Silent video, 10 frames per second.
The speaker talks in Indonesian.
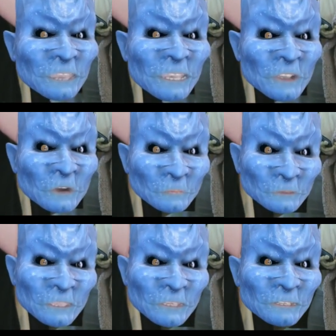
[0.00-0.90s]

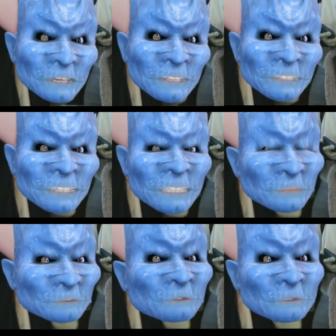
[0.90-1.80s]
SOP, dan
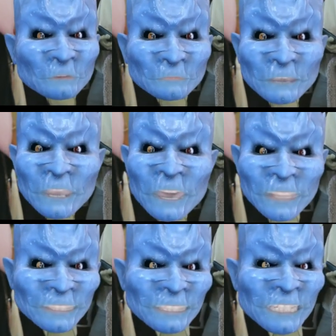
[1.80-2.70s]
sistem untuk
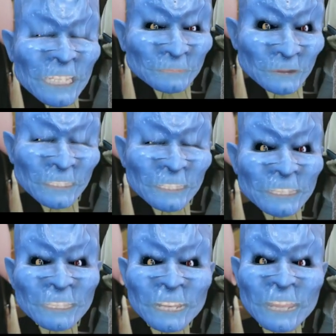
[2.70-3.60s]

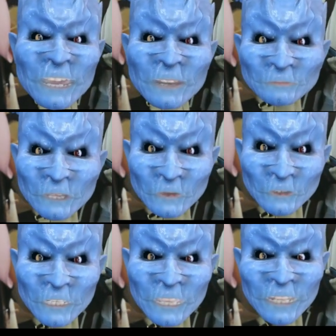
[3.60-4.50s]
mengantisipasi serangan
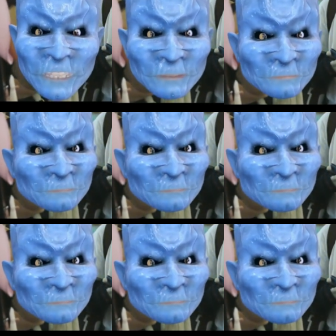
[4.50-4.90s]
virus ini.